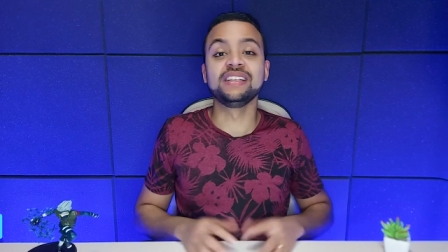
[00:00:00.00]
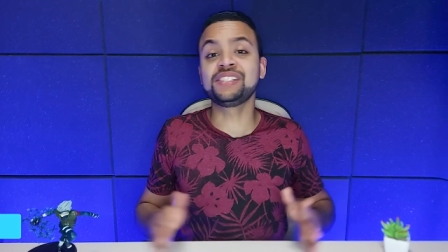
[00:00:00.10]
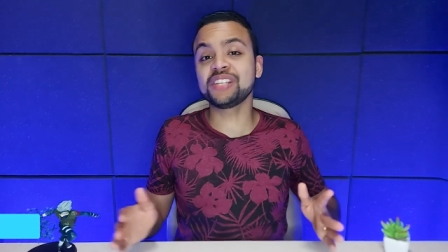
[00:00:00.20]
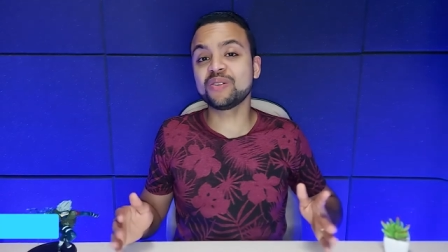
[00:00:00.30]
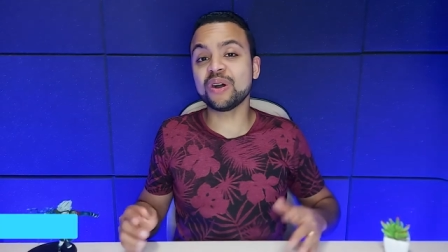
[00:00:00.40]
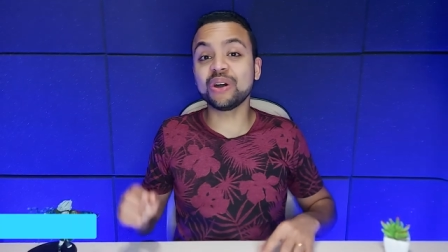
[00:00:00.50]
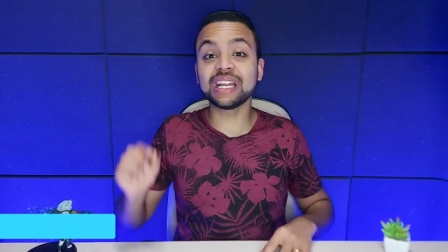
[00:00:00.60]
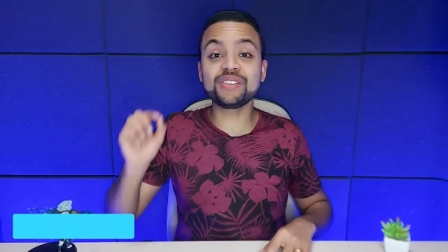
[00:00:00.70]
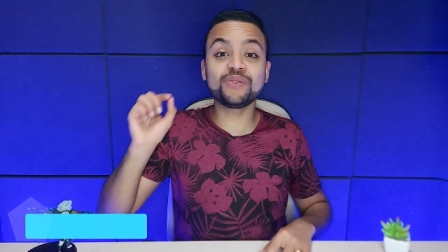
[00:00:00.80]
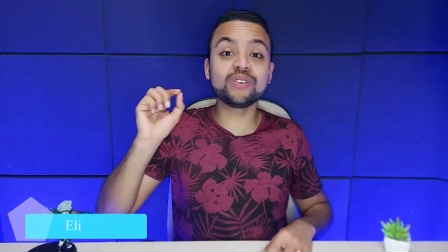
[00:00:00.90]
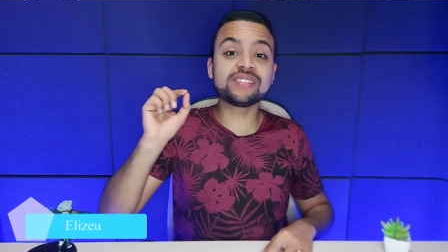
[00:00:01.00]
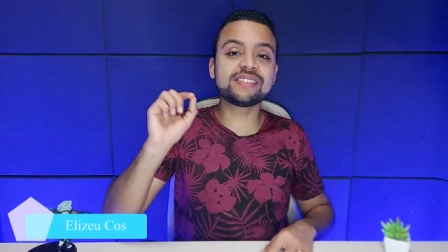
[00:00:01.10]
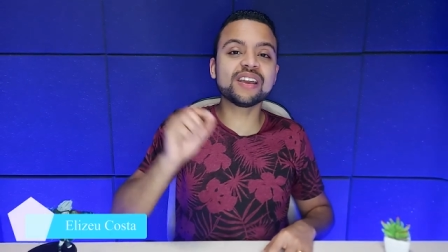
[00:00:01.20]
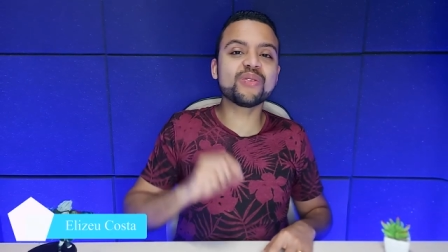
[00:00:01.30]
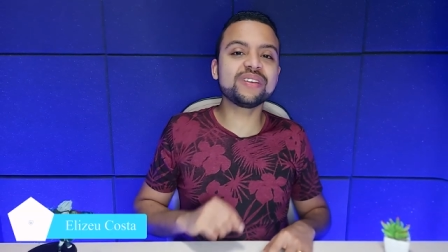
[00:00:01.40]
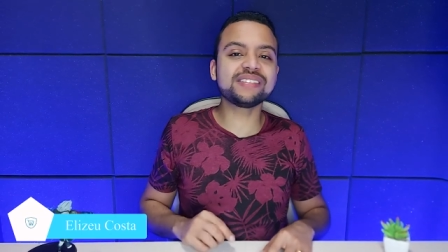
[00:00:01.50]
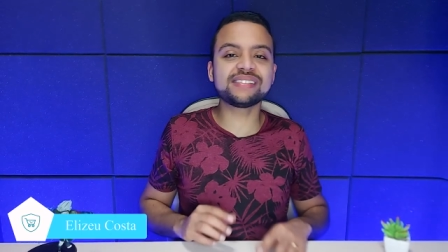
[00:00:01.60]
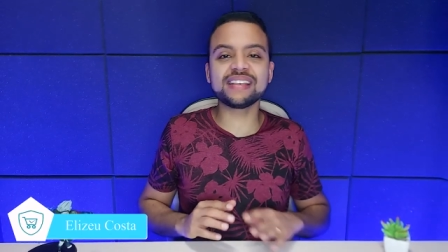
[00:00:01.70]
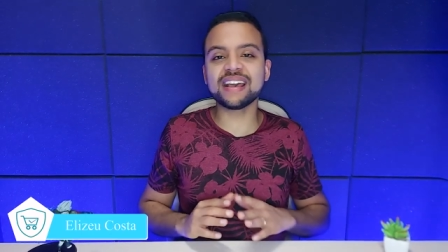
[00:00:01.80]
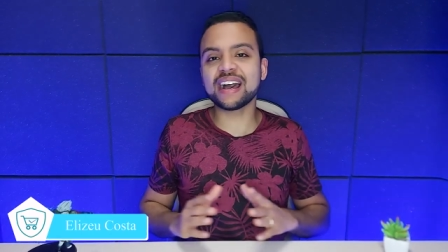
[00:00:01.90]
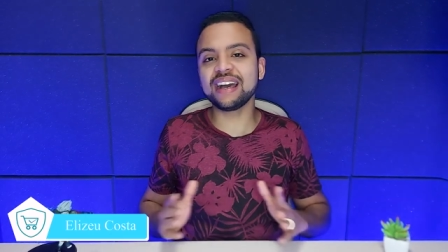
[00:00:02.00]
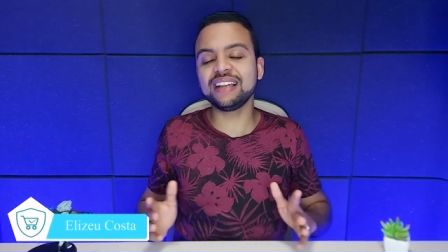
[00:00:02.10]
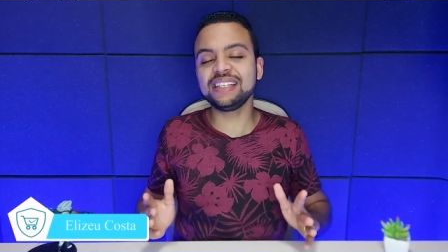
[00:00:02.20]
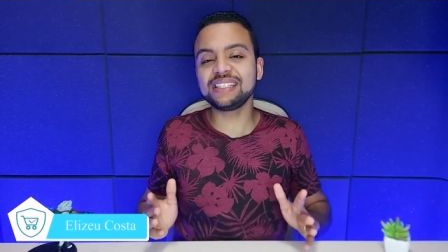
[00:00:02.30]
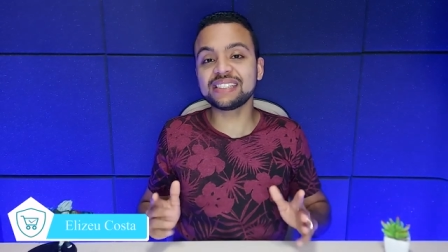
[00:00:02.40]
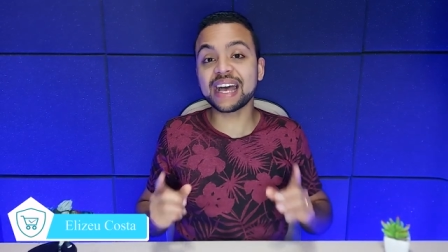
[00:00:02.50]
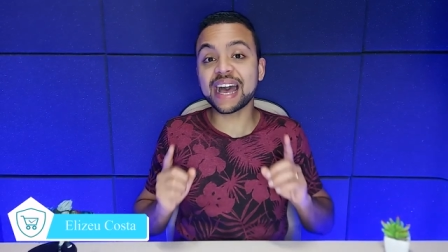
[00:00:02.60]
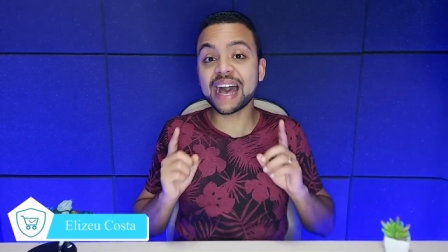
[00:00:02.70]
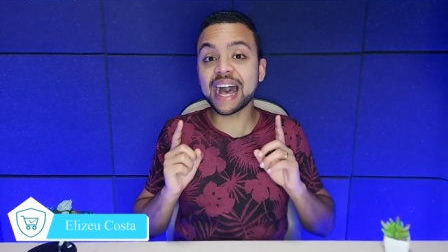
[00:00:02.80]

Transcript: E chegou a hora de você conhecer a lista